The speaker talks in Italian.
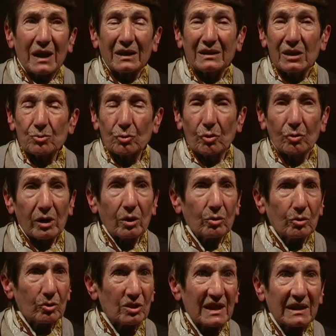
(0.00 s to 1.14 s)
adesso non
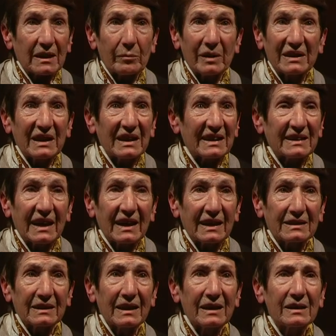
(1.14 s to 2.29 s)
ricordo esattamente le
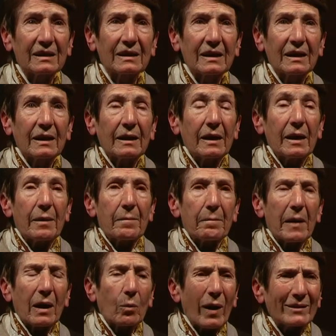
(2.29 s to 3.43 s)
date,
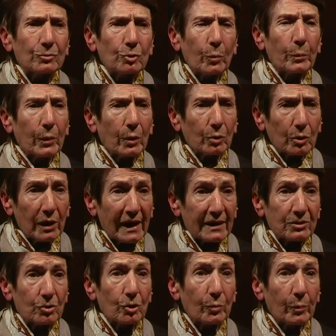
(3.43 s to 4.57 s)
ma quando Polla, il
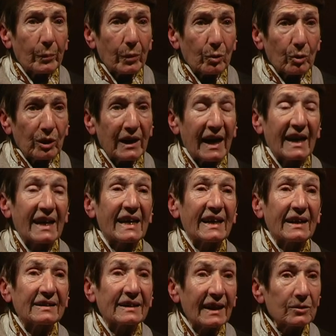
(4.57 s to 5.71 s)
signor Polla era
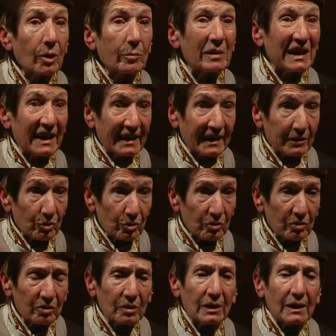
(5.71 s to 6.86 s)
andato a
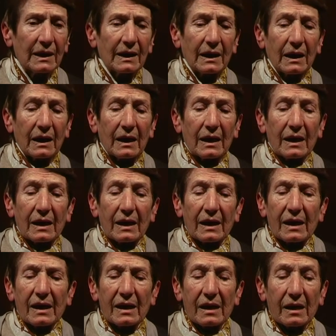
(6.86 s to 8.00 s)
Milano,
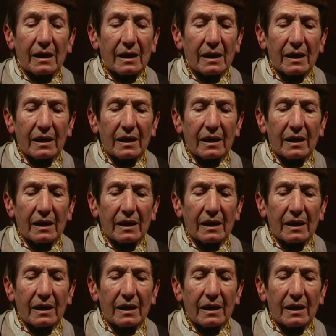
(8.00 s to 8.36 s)
eh,